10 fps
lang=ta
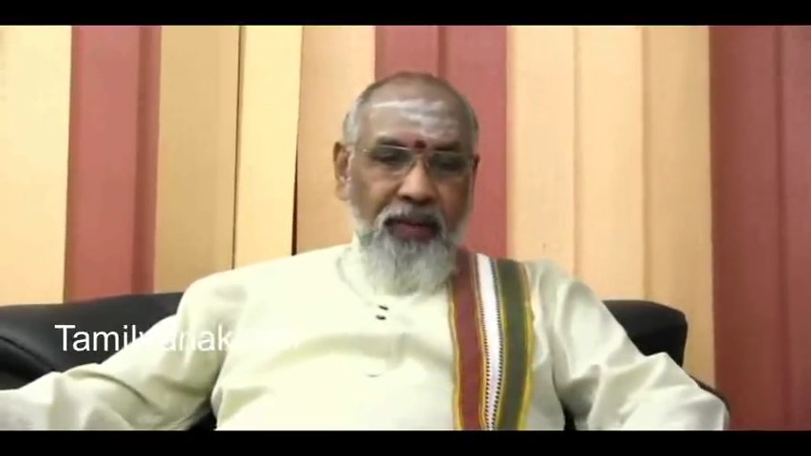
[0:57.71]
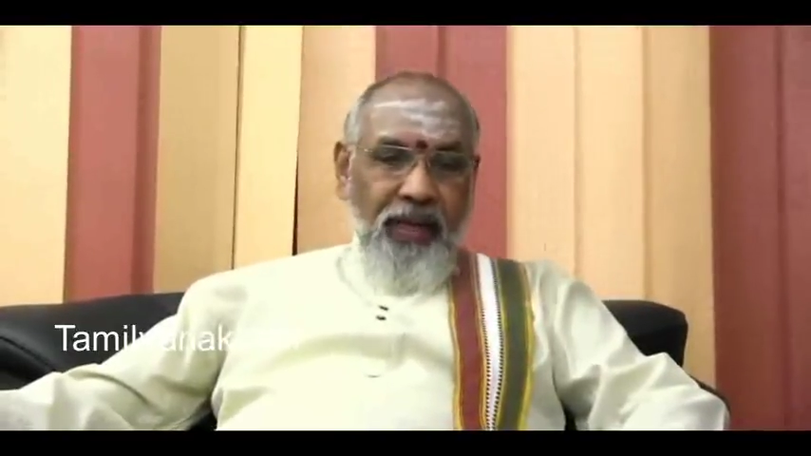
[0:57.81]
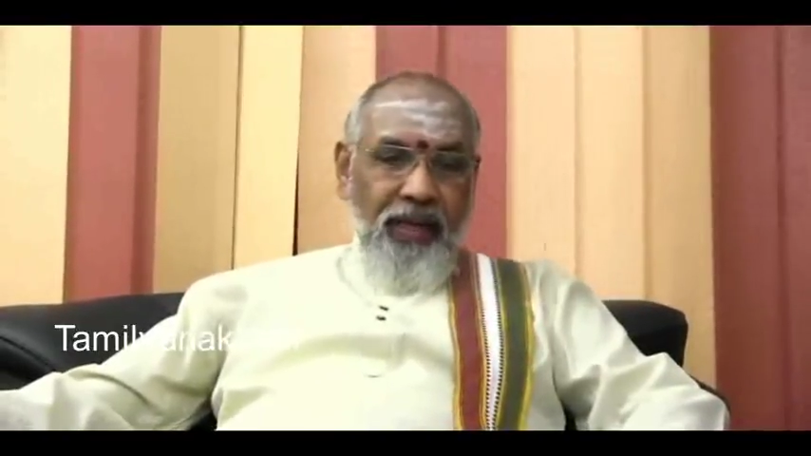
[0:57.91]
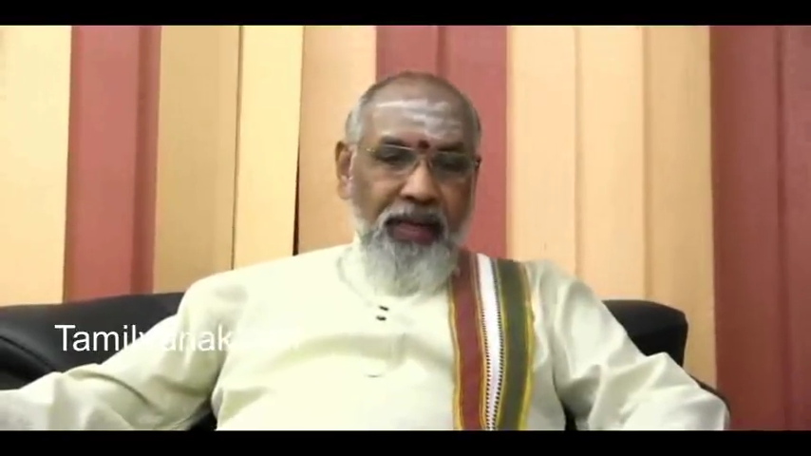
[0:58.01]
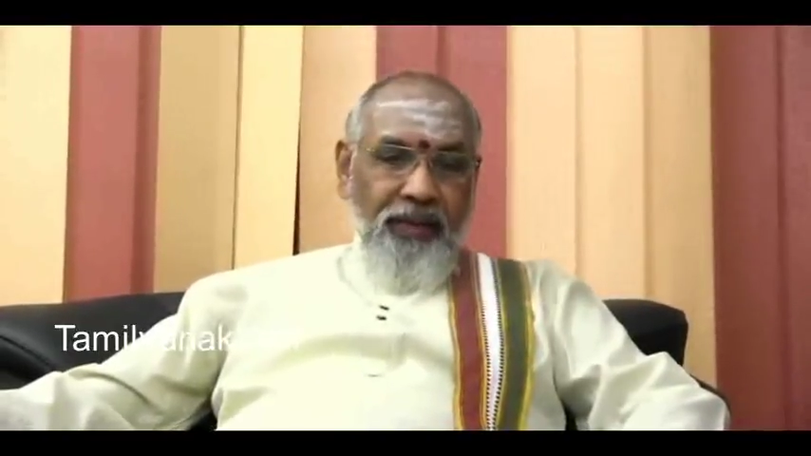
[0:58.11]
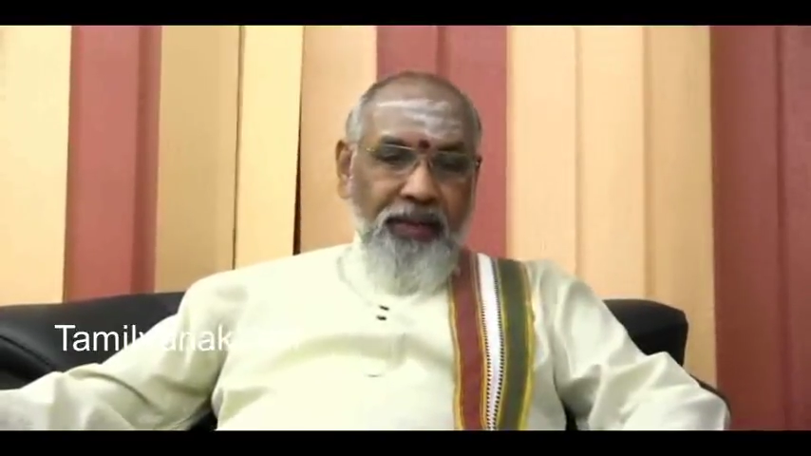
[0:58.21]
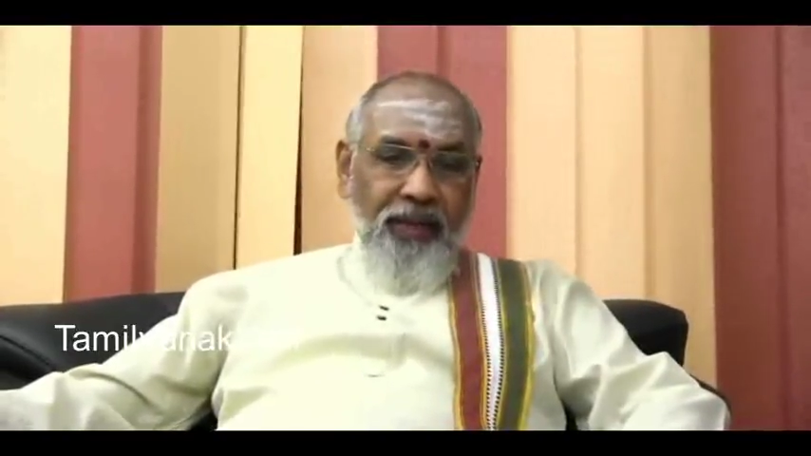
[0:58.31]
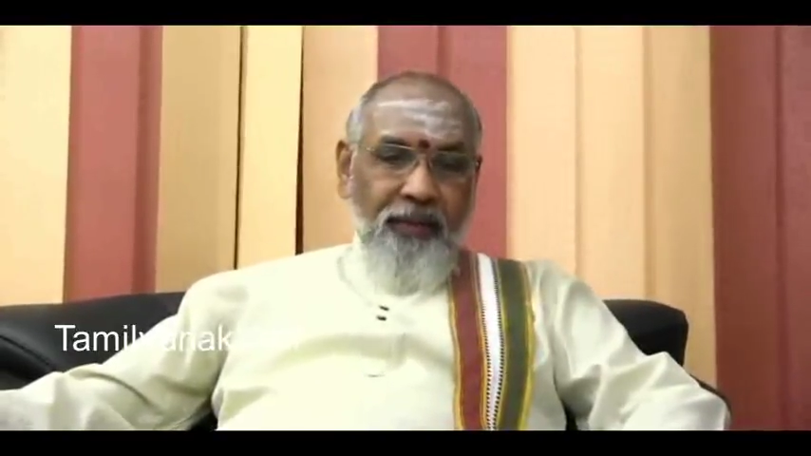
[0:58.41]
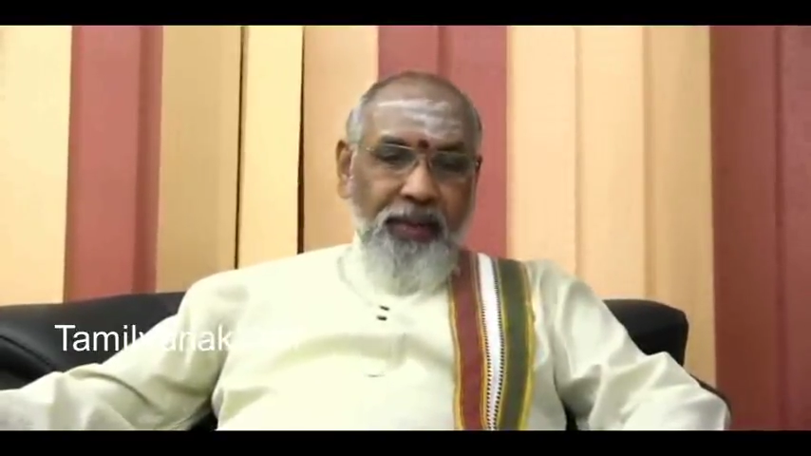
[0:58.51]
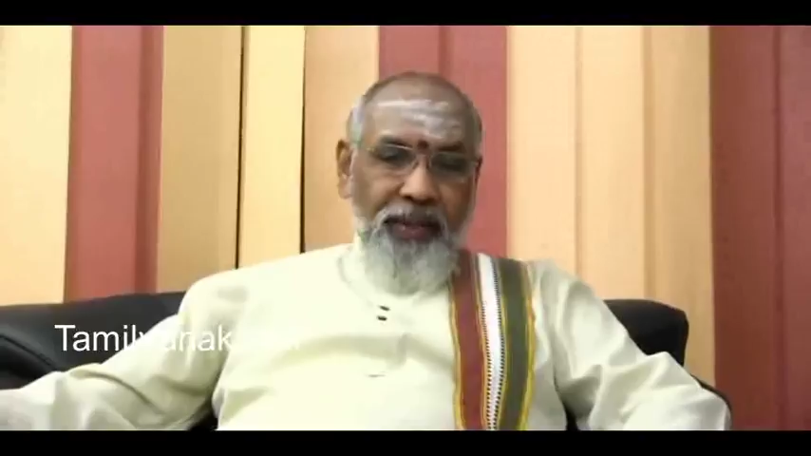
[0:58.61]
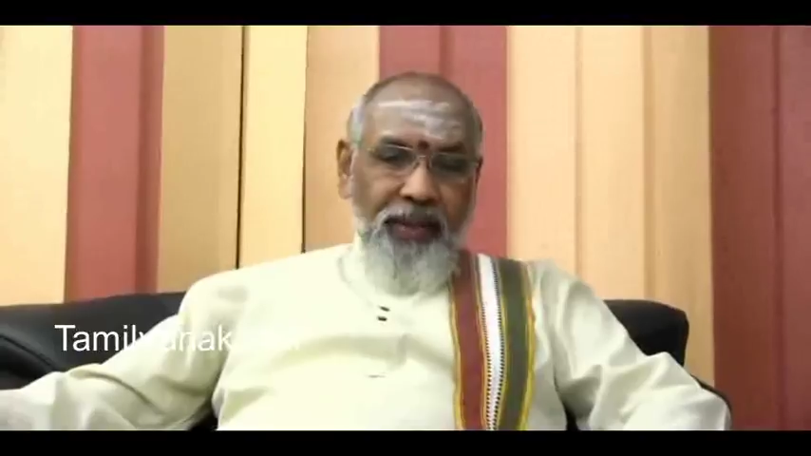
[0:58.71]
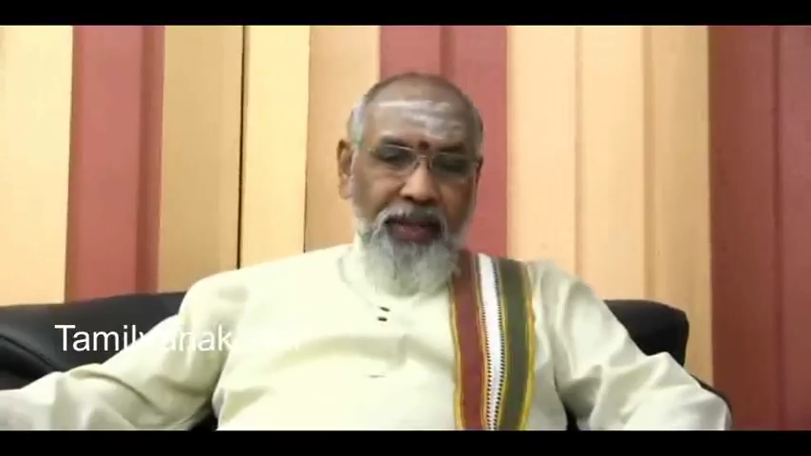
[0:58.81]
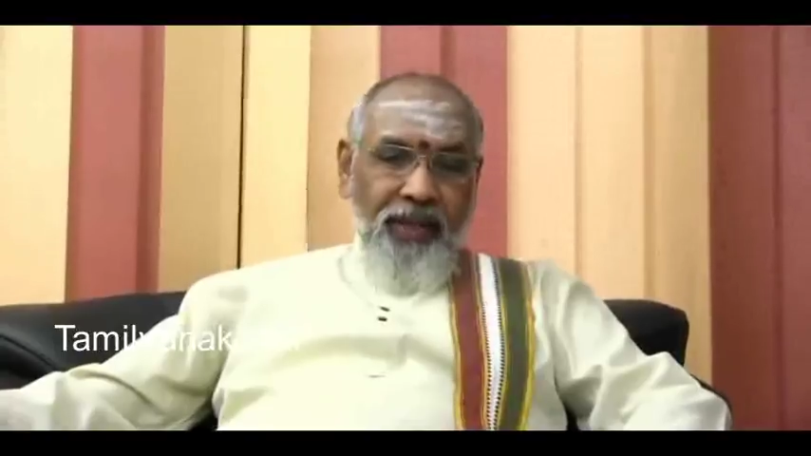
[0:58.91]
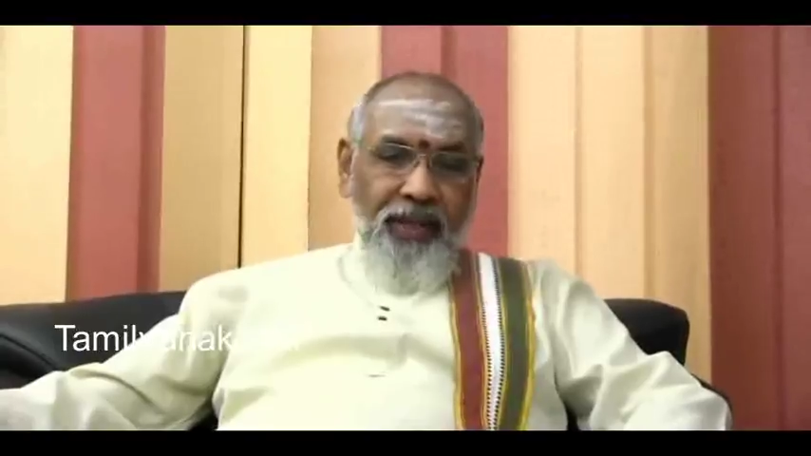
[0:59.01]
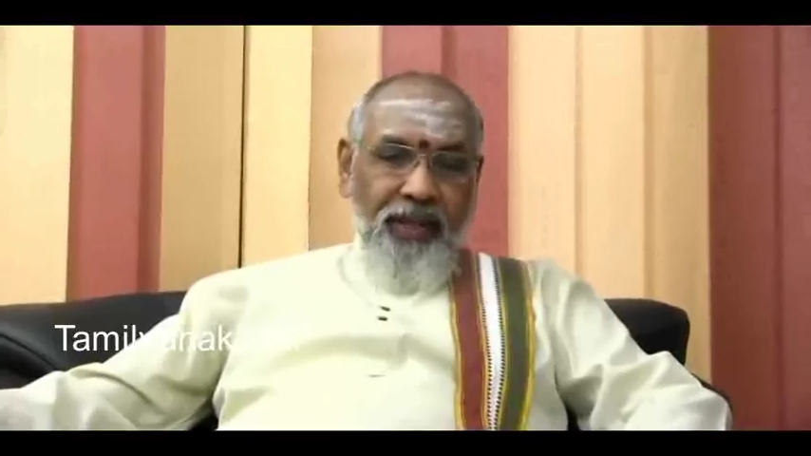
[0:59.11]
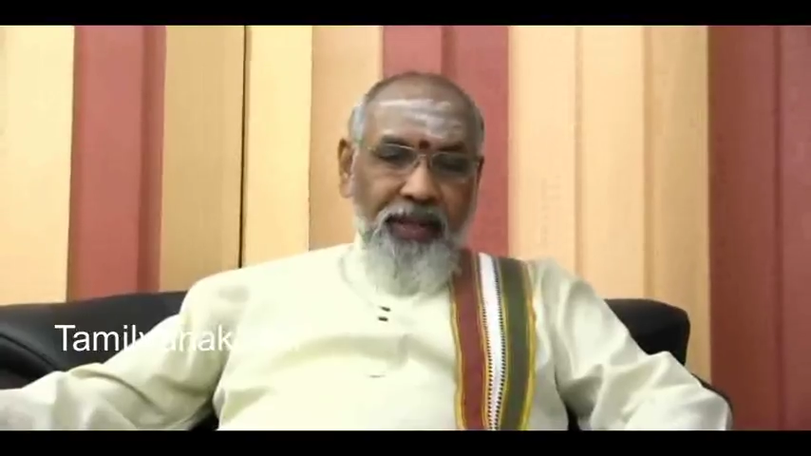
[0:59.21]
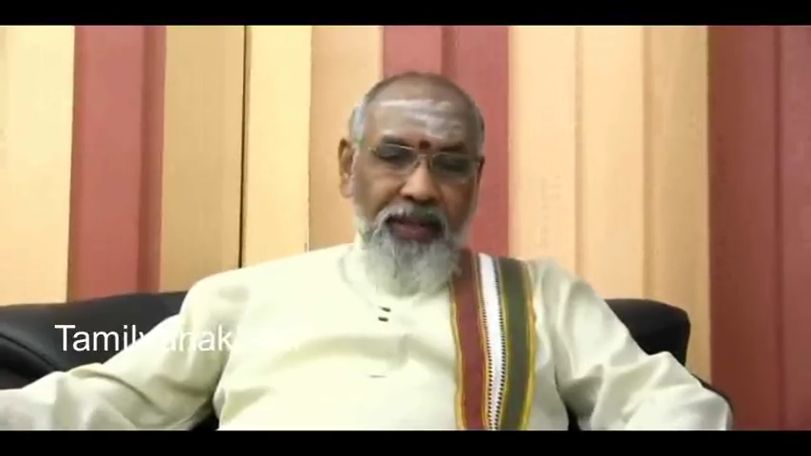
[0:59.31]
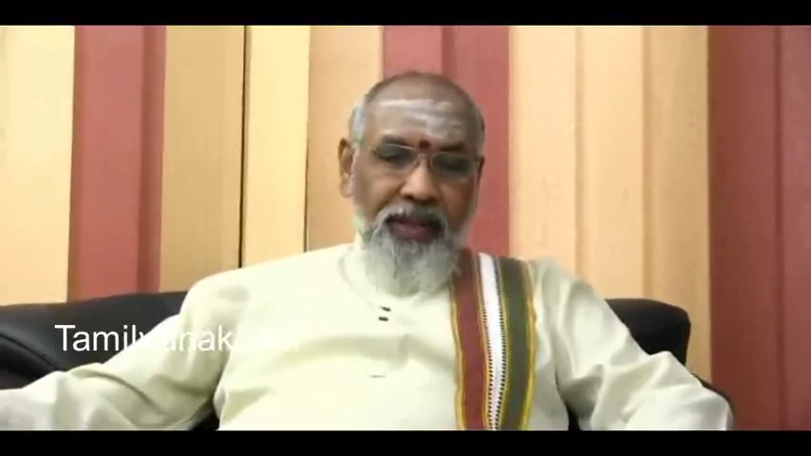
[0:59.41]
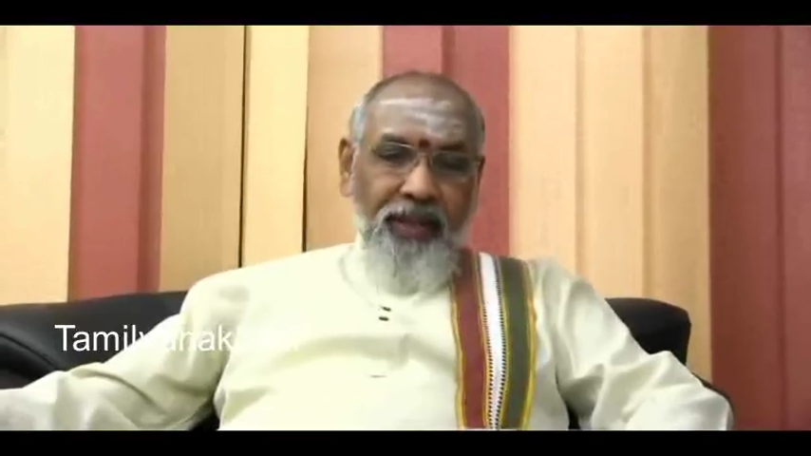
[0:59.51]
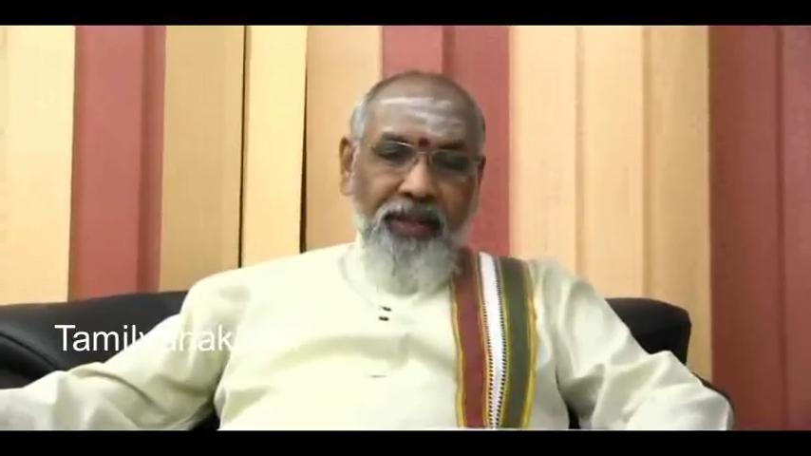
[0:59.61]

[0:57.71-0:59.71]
வேலையற்ற பட்டதாரிகளின்